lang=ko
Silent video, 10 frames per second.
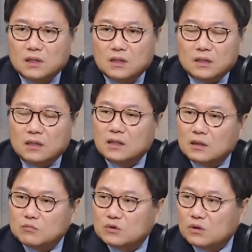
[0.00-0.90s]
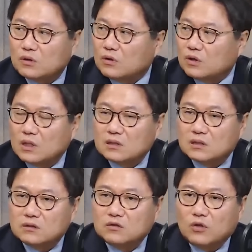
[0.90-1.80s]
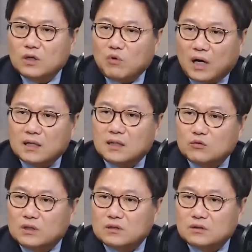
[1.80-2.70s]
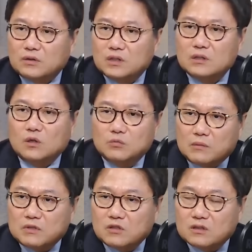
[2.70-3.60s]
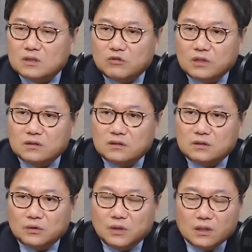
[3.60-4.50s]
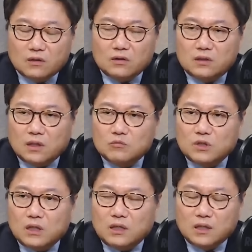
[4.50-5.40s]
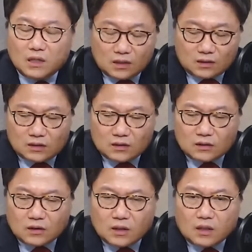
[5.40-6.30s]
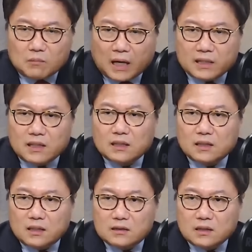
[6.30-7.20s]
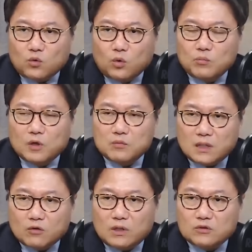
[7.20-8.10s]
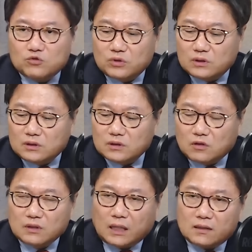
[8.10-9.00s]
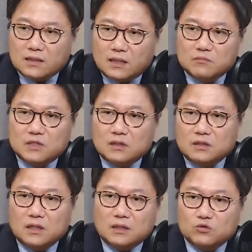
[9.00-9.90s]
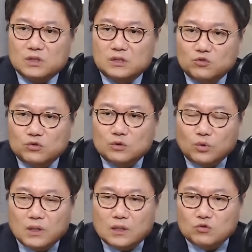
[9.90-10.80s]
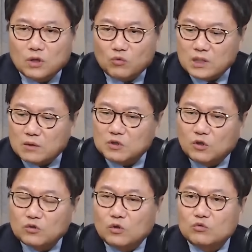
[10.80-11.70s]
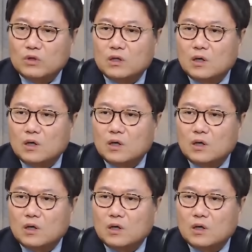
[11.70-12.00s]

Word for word: 옛날부터 증거의 왕이라고 그랬어요. 네. 킹 오브 네. 에비던스라고 그랬거든요. 그렇기 때문에 그 만약에 이제 공범이라고 할 수 있는 그런 다른 사람들에 의해 가지고 진술을 통해 가지고 왜냐하면 음. 이런 경우에